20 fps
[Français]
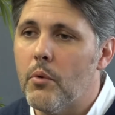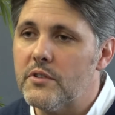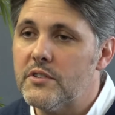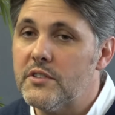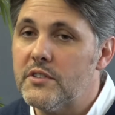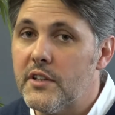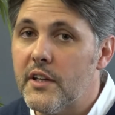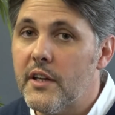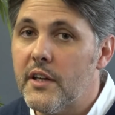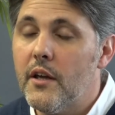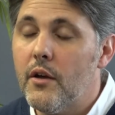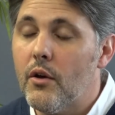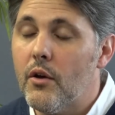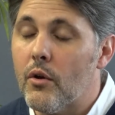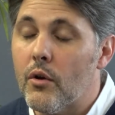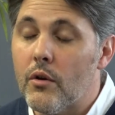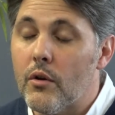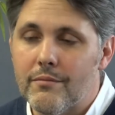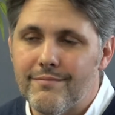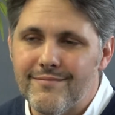C'est
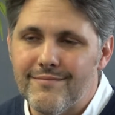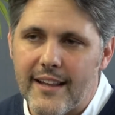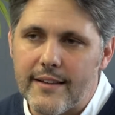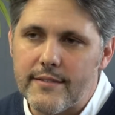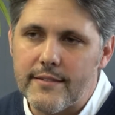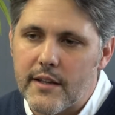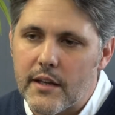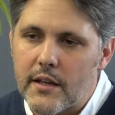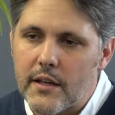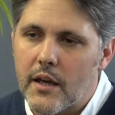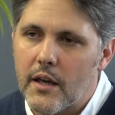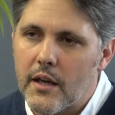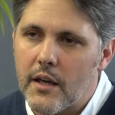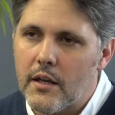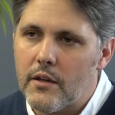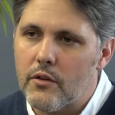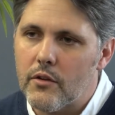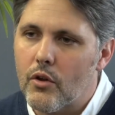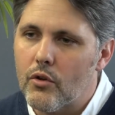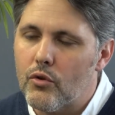euh,
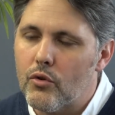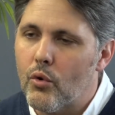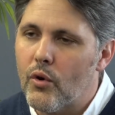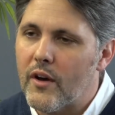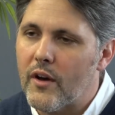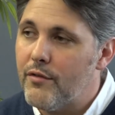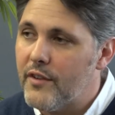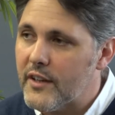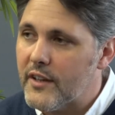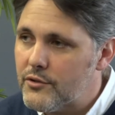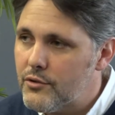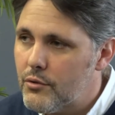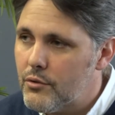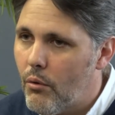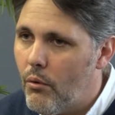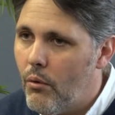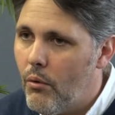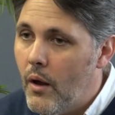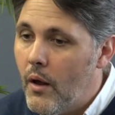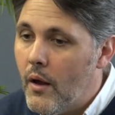d'intégrer dans nos
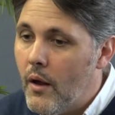réflexions